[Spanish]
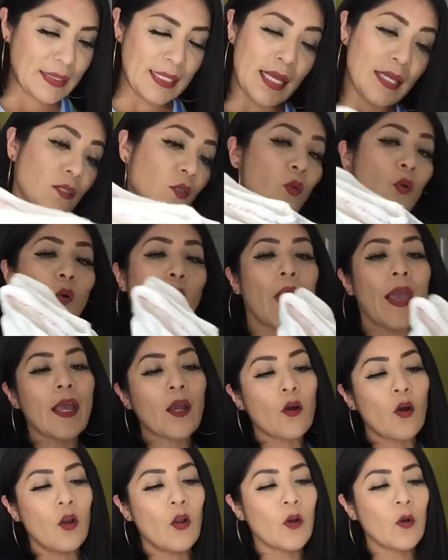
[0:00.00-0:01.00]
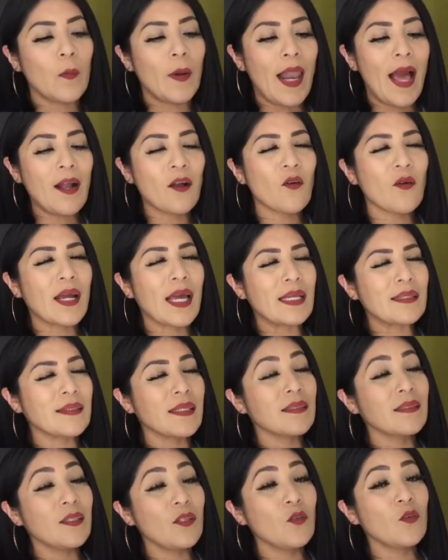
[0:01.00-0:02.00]
este es uno en color blanco, que
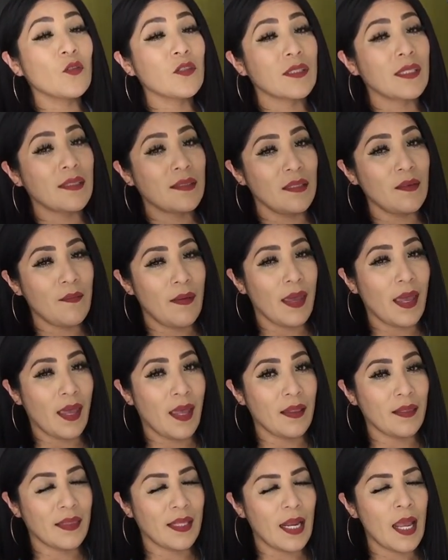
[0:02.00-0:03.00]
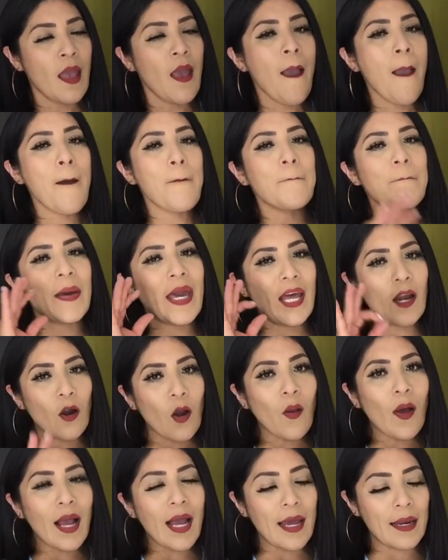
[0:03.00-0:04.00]
este sí no sé si me entre,
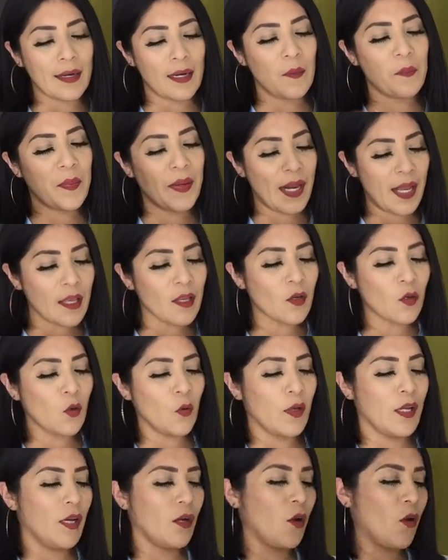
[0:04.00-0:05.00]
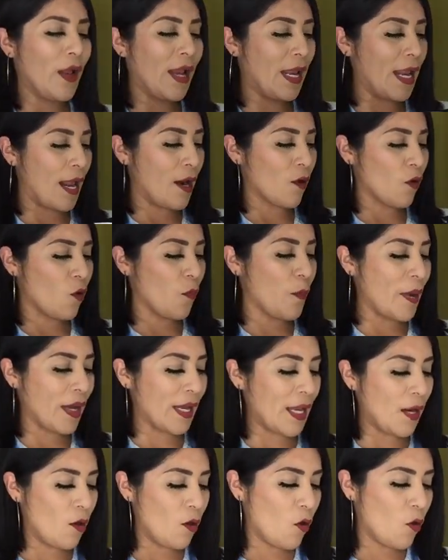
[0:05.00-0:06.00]
pero lo agarré para incluirlo en la
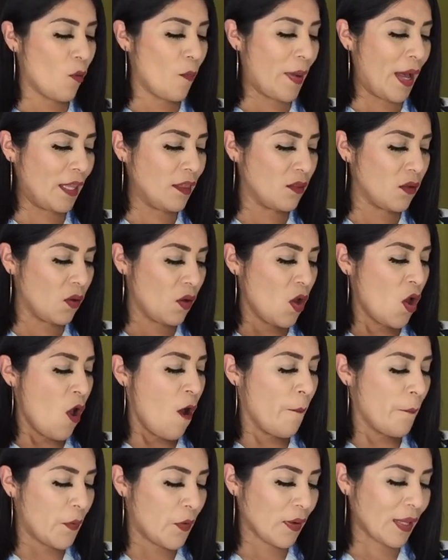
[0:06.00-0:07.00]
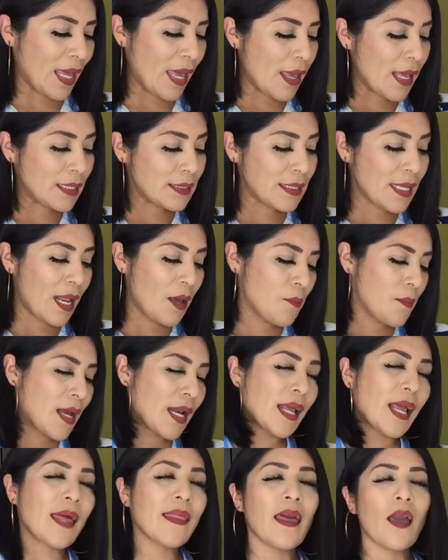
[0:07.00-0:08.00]
ropa que luego mando, porque es de la
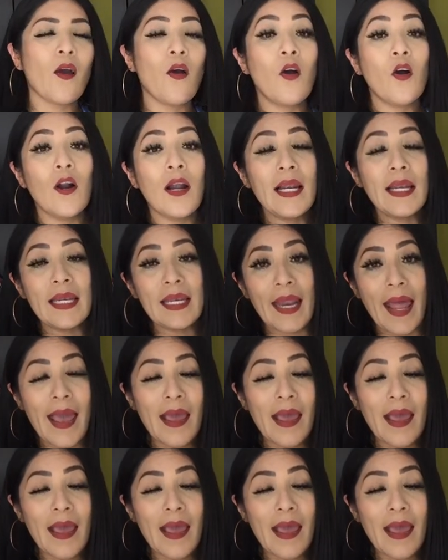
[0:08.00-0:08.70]
marca de All